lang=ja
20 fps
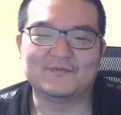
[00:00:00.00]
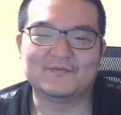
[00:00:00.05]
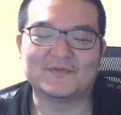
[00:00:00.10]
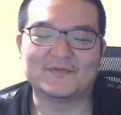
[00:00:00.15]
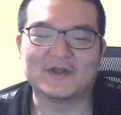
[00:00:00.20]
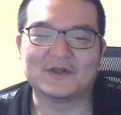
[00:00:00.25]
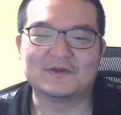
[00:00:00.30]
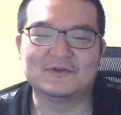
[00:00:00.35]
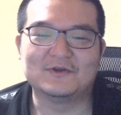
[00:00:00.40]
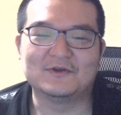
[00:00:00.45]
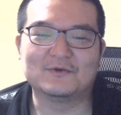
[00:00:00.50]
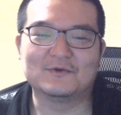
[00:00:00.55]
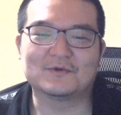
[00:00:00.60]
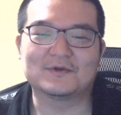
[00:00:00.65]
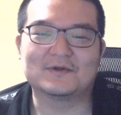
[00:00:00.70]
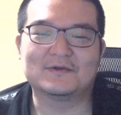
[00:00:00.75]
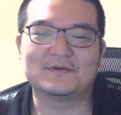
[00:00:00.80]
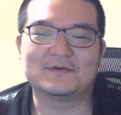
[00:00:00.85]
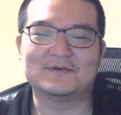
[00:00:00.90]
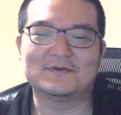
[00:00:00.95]
何
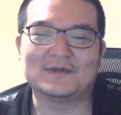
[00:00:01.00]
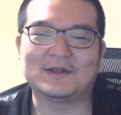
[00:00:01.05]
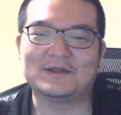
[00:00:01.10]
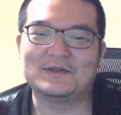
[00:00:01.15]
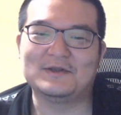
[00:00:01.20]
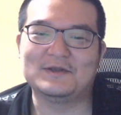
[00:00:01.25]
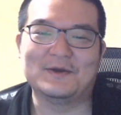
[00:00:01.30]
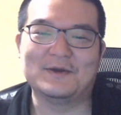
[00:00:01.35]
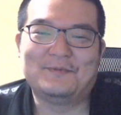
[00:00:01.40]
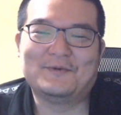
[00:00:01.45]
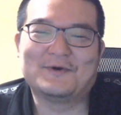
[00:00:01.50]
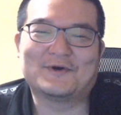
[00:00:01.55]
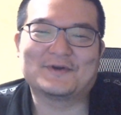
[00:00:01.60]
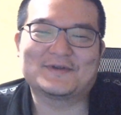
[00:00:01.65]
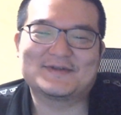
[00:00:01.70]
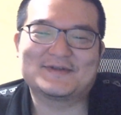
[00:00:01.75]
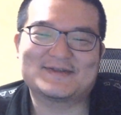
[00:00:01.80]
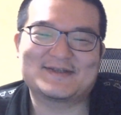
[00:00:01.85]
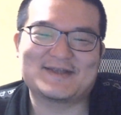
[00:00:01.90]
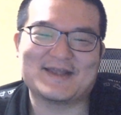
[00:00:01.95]
の、何にも
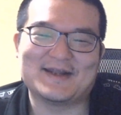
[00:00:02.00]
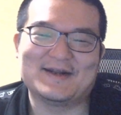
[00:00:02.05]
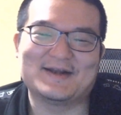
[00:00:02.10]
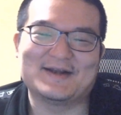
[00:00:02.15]
してな